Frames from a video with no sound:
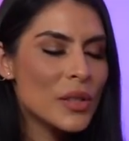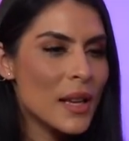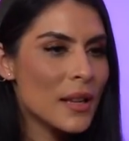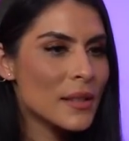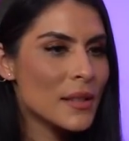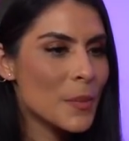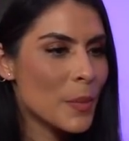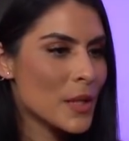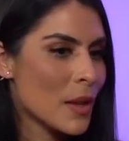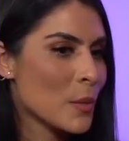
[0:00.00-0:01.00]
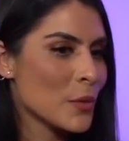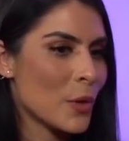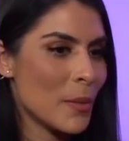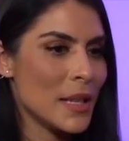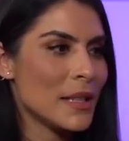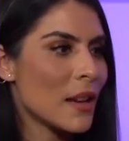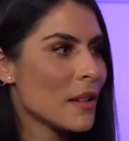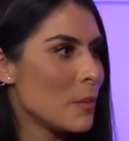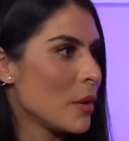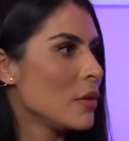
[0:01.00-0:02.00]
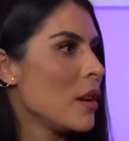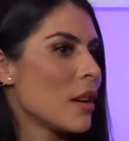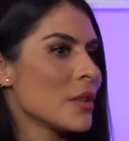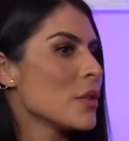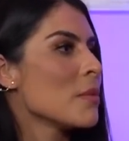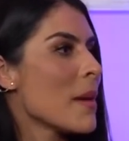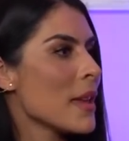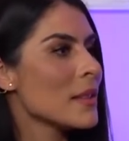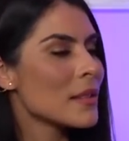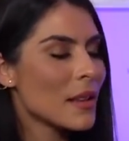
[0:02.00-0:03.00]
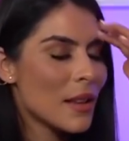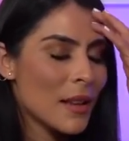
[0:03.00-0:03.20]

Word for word: o sea, sí pensábamos formalizar de pronto la relación más,